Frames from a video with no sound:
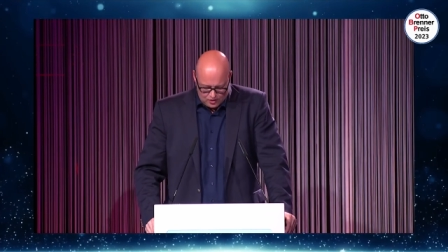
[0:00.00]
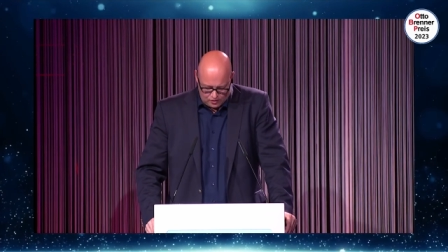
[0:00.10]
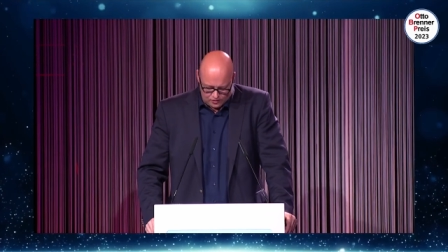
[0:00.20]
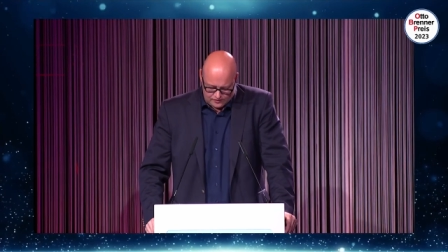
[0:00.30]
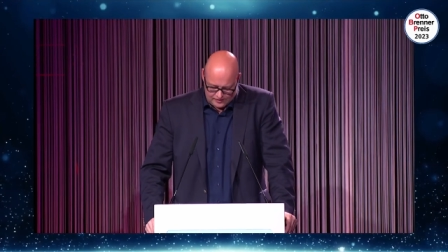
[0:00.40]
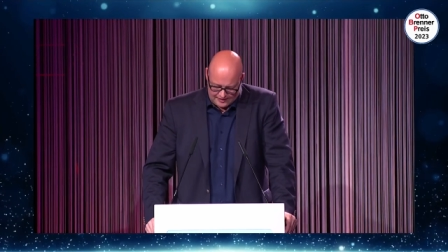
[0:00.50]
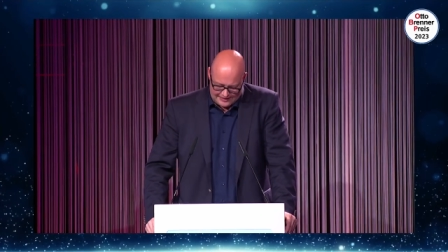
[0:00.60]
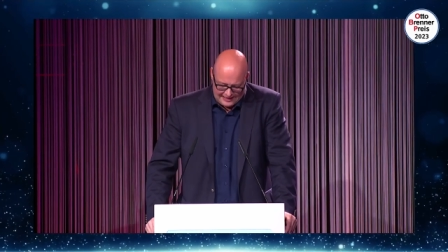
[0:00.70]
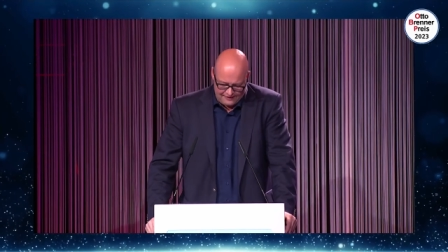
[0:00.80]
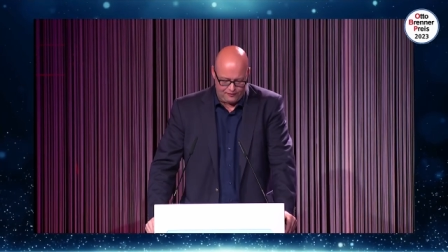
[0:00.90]
Und äh,
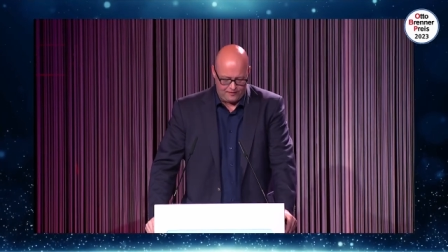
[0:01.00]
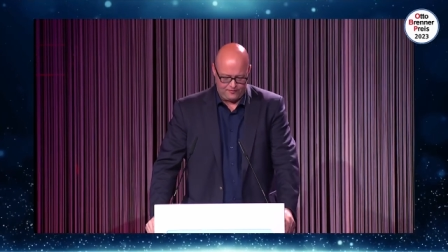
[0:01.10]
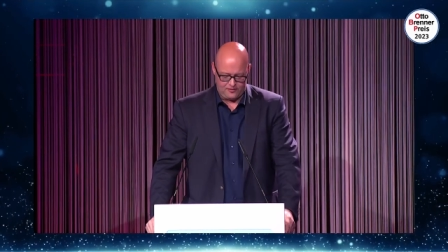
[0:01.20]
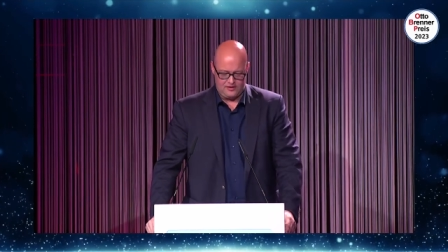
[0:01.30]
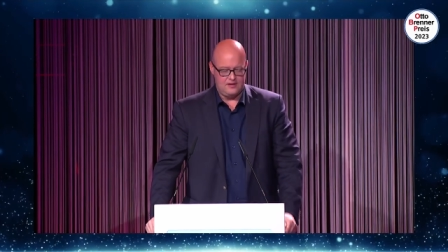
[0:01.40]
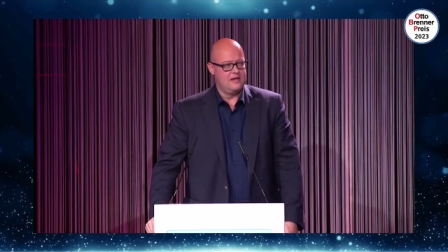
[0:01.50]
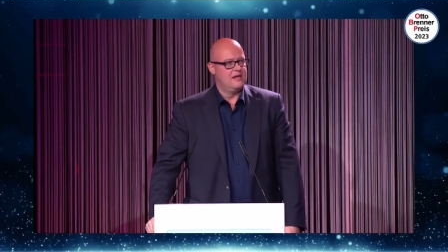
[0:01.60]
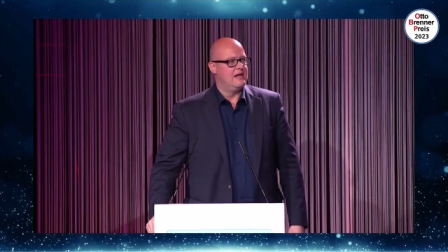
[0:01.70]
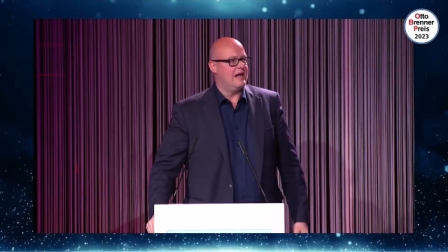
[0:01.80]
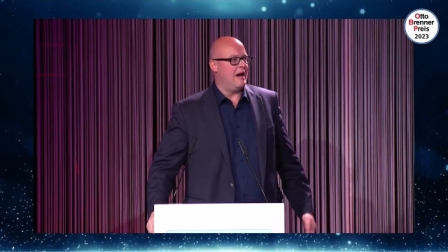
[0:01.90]
jede Form von
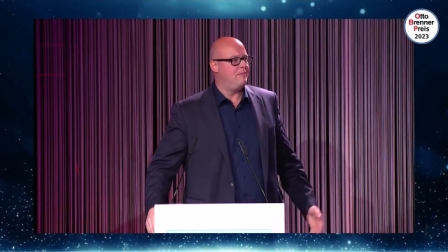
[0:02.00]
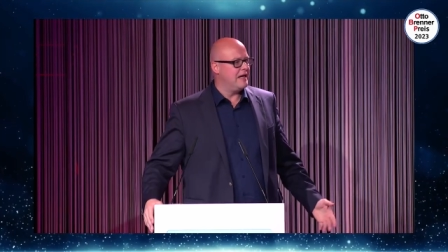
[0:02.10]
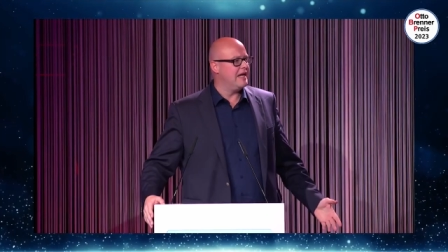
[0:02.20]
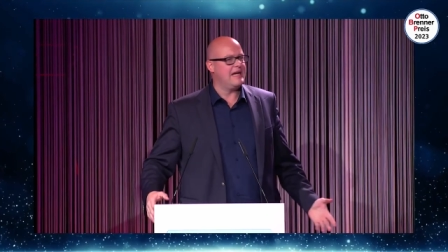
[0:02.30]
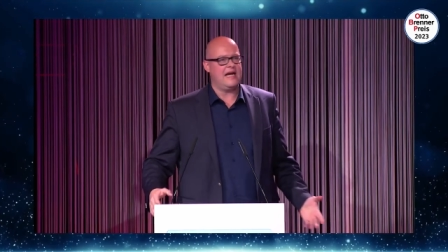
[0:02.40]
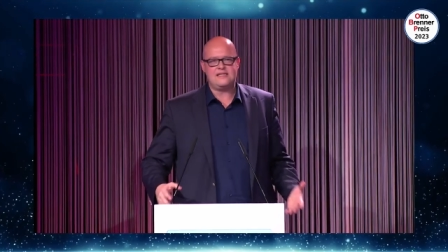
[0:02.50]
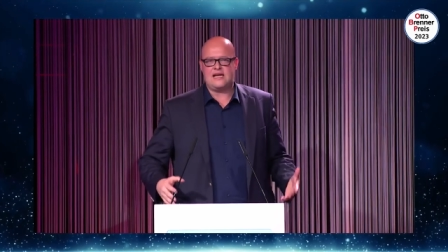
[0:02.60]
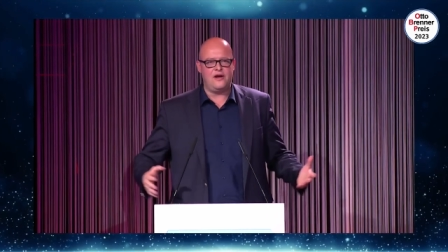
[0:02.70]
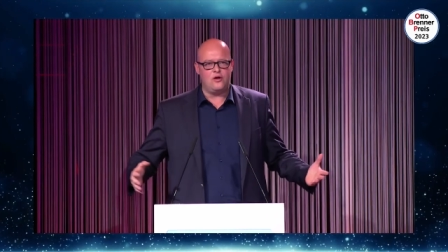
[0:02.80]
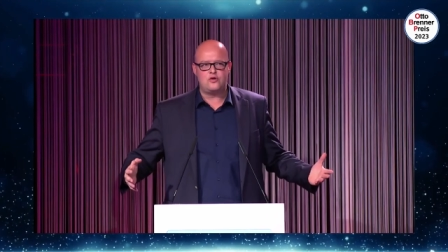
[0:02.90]
Abhängigkeit
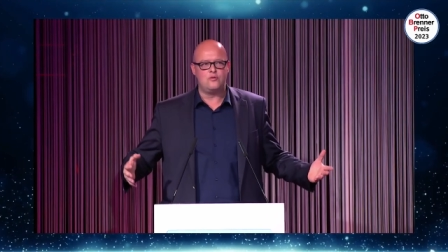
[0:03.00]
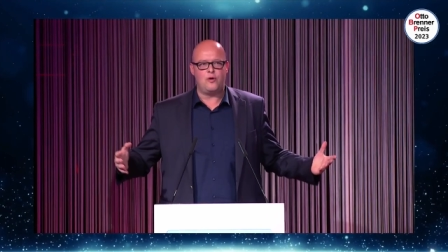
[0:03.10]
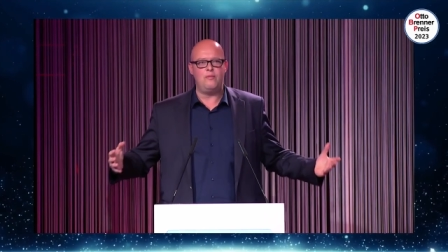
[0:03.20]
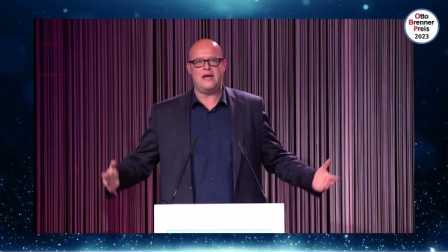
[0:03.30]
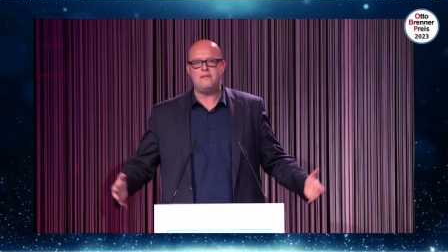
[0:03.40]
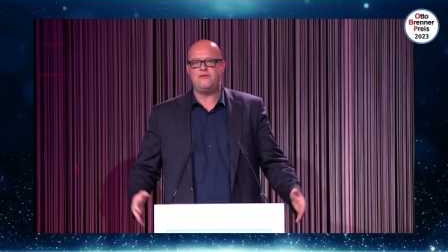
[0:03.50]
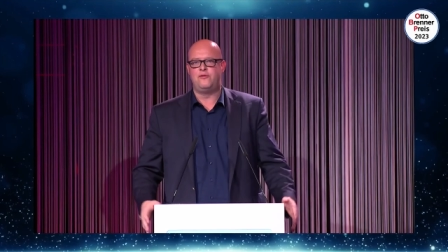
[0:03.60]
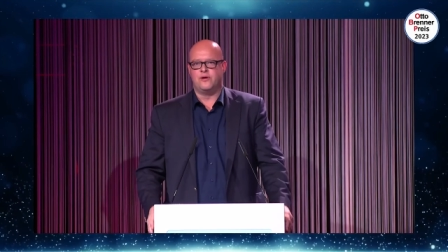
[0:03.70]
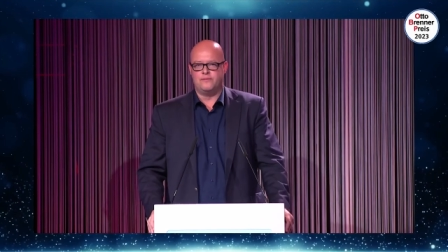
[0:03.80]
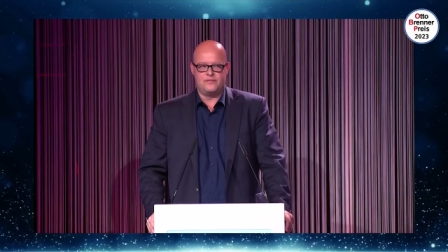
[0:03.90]
kann auch zu Problemen
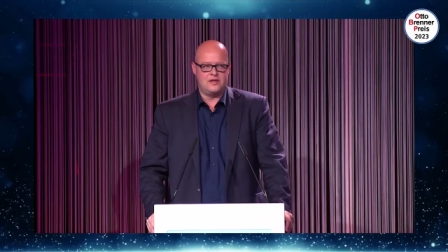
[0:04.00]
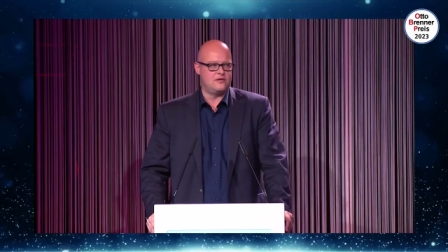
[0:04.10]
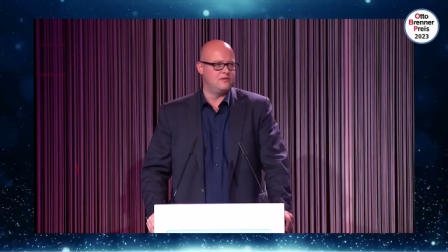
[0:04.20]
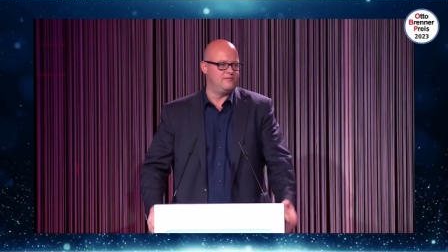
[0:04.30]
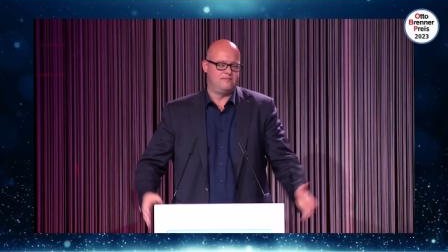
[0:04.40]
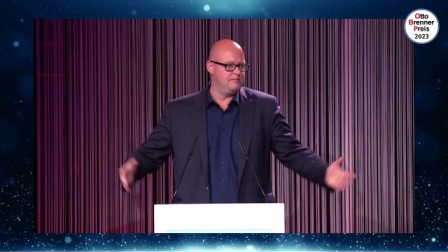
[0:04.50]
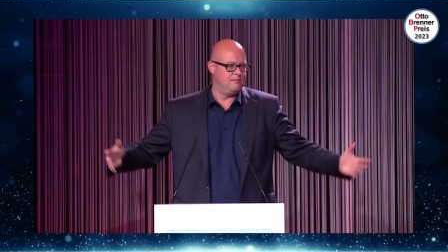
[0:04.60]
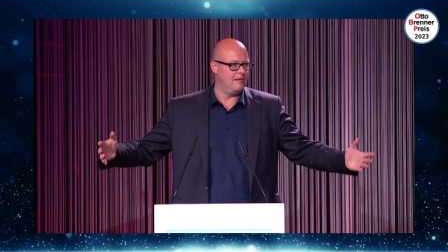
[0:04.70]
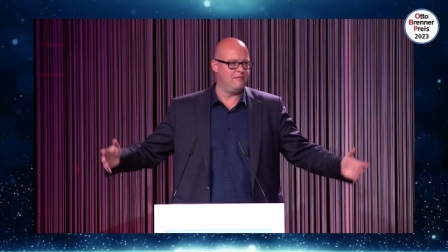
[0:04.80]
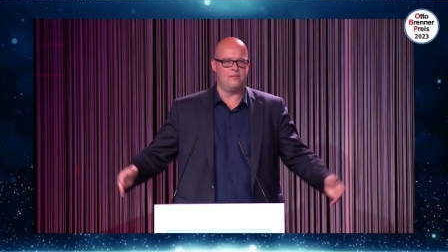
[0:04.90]
führen. Also
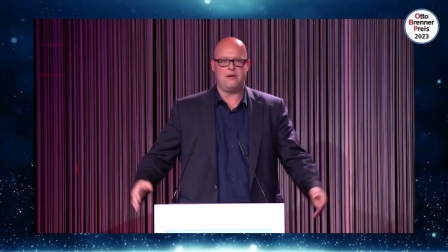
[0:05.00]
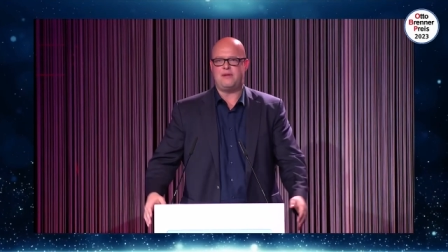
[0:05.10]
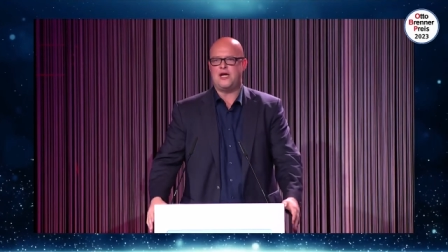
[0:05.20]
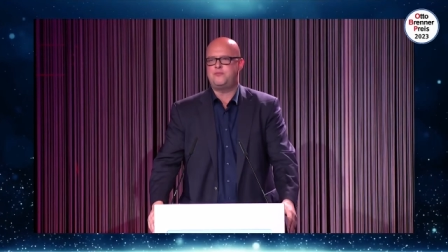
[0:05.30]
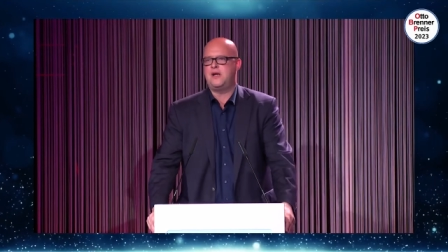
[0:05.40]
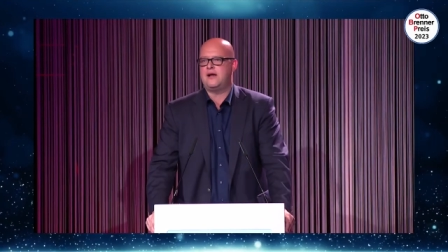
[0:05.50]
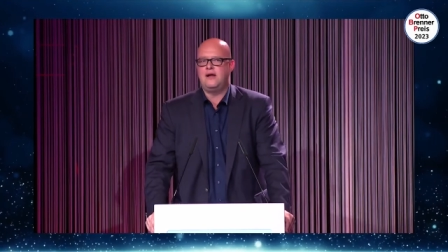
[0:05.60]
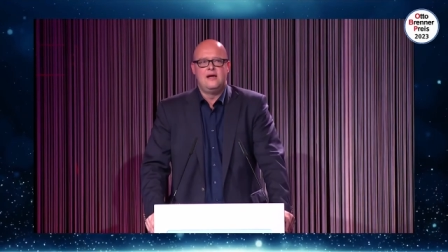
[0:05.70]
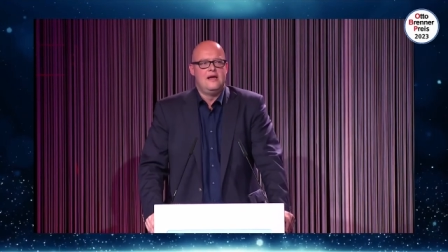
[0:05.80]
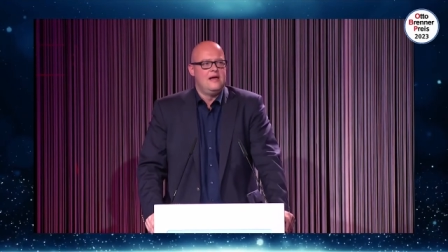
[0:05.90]
Bleiben wir beim Beispiel der